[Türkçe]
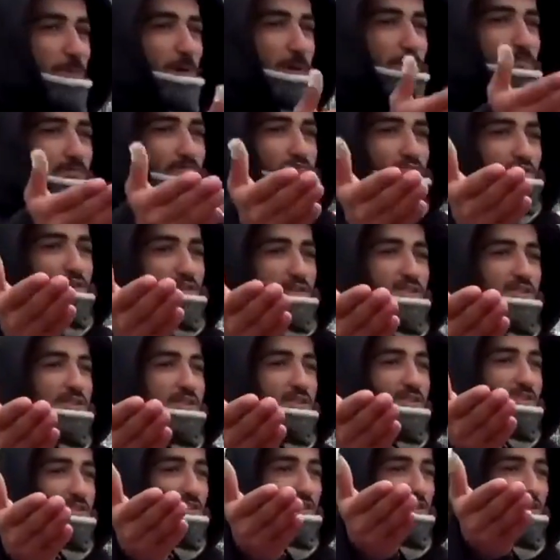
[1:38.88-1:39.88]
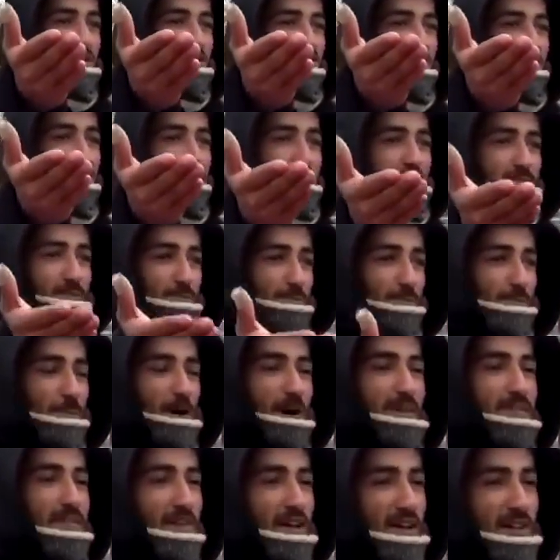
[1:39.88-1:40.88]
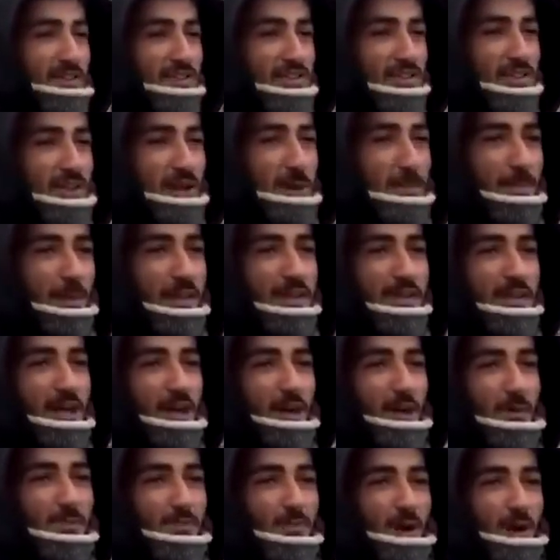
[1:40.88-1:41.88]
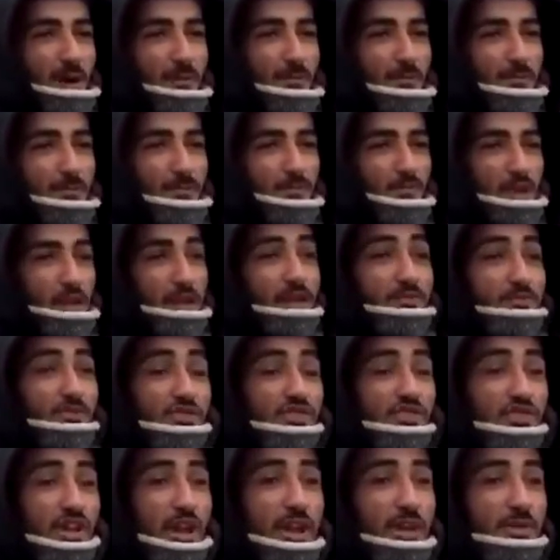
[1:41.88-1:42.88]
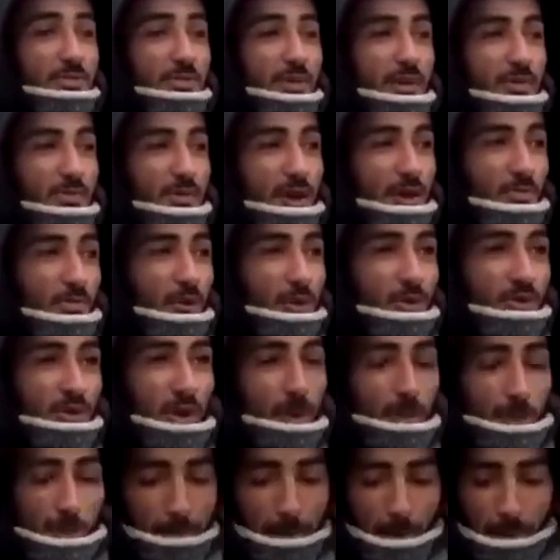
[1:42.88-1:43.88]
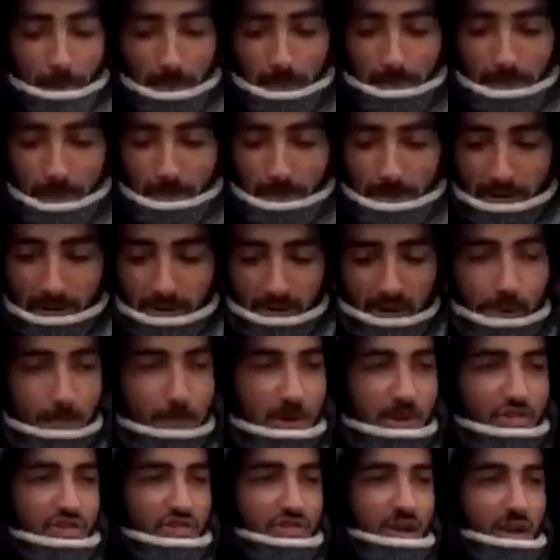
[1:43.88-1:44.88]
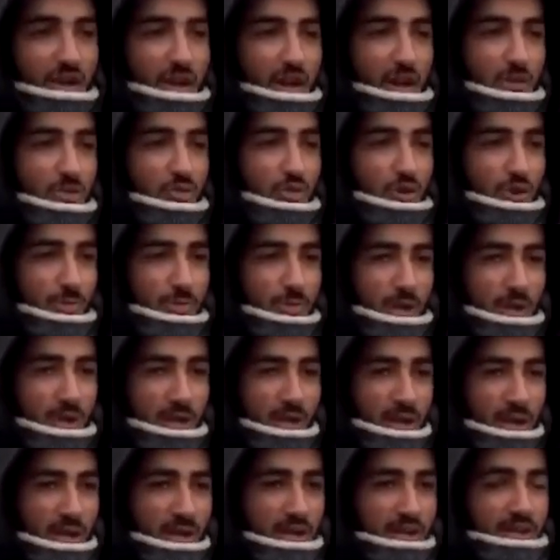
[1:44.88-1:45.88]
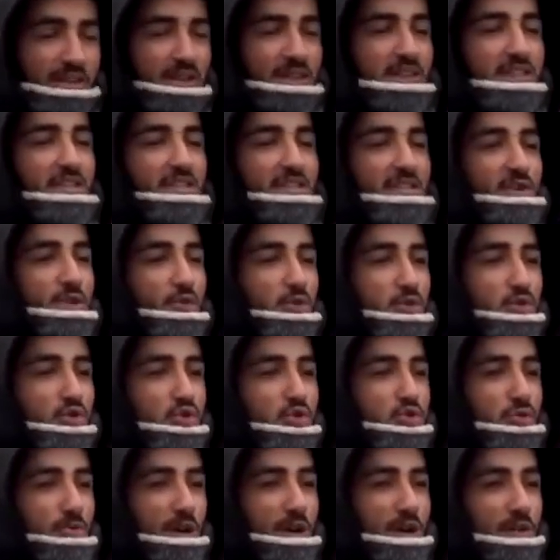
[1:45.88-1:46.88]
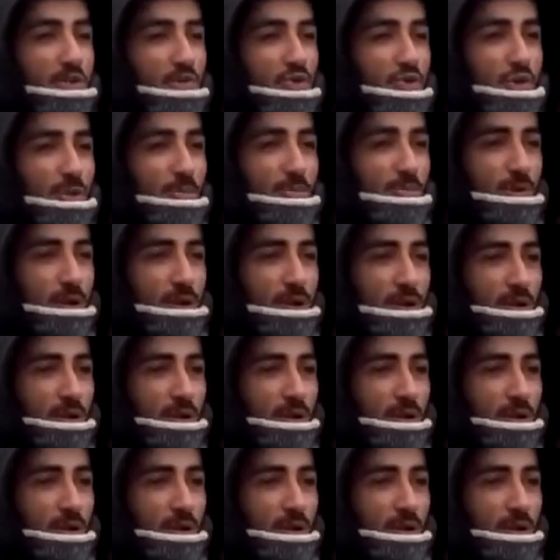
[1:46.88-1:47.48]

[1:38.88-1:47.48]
babam 40 yıldır pazarcı ya. Ben ne yapayım abi? E vicdanım el vermiyor. Sabah babamla birlikte 5'te kalkıyorum. 8'de kursuma gidiyorum.